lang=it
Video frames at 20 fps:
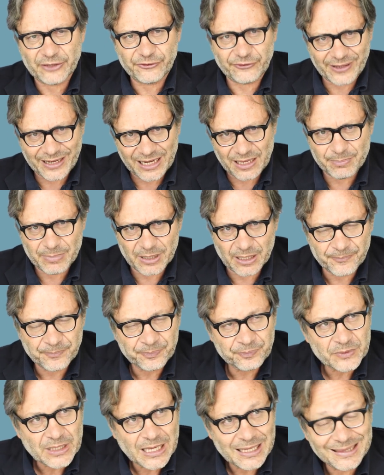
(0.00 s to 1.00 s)
Sarebbe
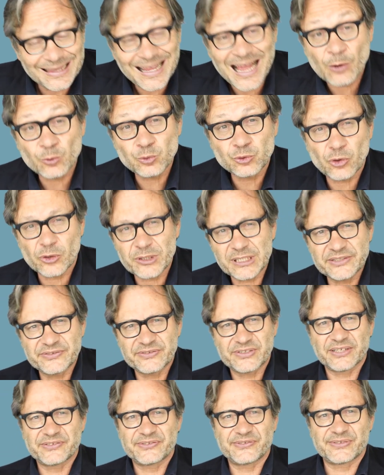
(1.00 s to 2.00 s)

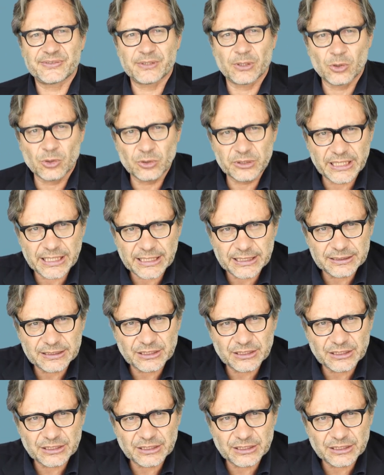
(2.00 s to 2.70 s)
l'autorizzazione,